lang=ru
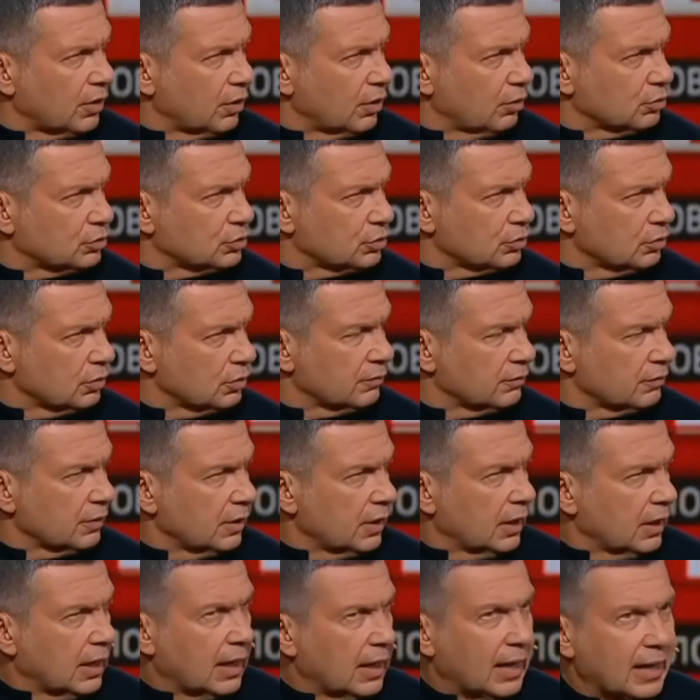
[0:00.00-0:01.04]
аукционов,
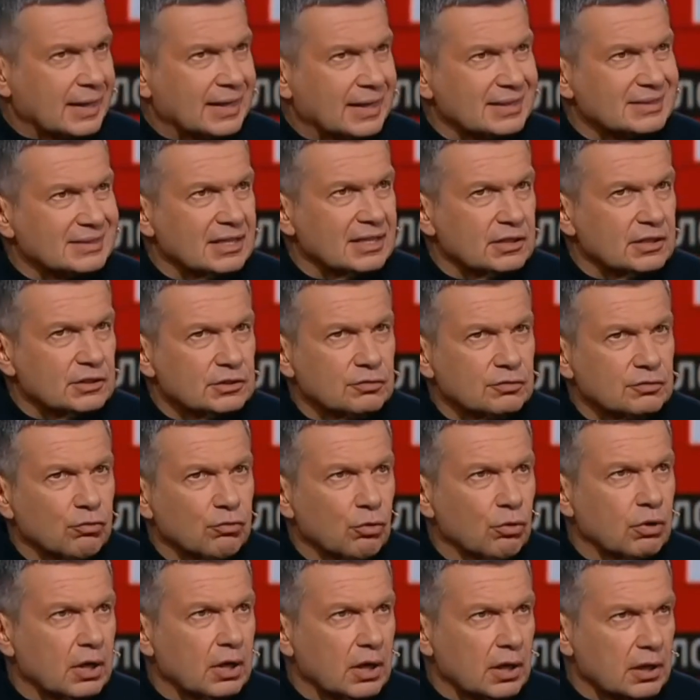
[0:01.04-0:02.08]
оказались в
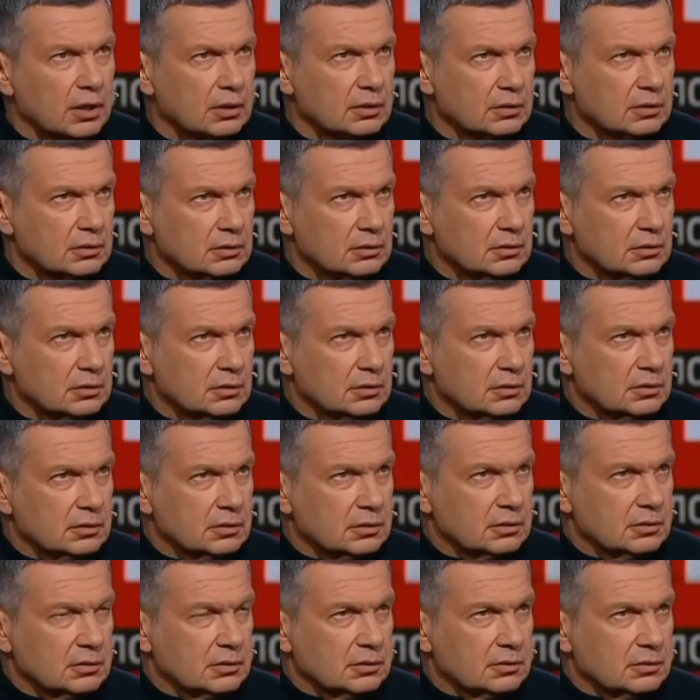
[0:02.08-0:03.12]
руках –
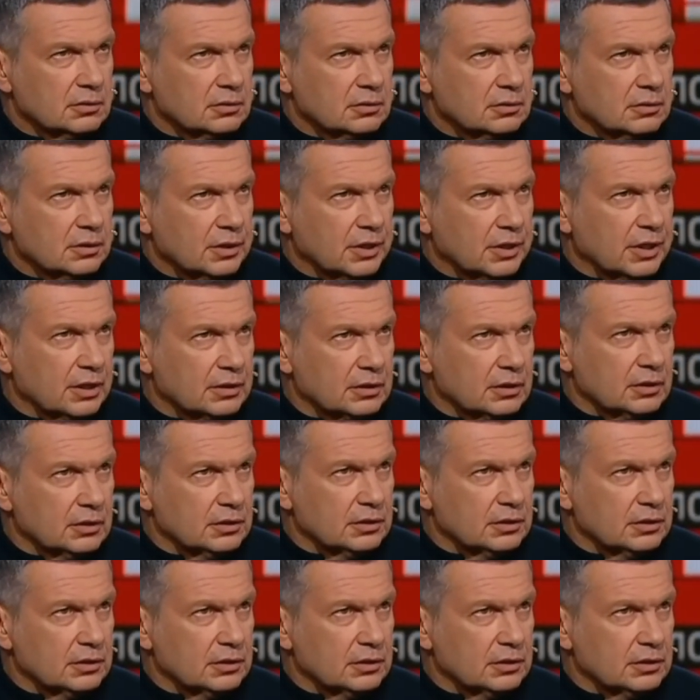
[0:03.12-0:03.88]
ряда